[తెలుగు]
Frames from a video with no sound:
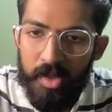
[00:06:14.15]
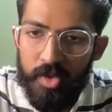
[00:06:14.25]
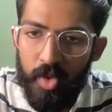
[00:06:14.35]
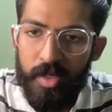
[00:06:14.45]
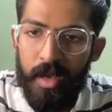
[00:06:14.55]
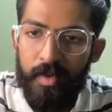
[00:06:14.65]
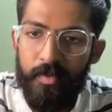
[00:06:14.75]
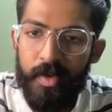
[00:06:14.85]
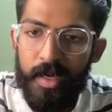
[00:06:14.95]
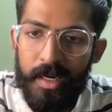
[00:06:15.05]
సో యా
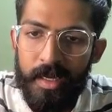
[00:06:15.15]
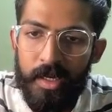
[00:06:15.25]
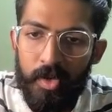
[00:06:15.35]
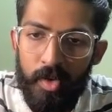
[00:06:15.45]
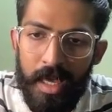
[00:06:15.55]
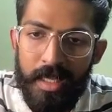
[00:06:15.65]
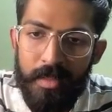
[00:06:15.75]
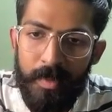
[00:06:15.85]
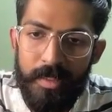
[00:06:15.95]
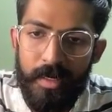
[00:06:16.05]
వీఆర్ గెటింగ్ ఇంటూ
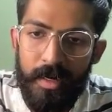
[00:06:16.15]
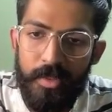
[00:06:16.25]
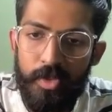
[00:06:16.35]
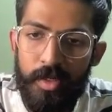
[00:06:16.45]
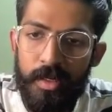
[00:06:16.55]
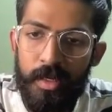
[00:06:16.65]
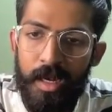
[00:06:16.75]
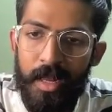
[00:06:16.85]
నైన్త్ మంత్ ఇక్కడ చూడండి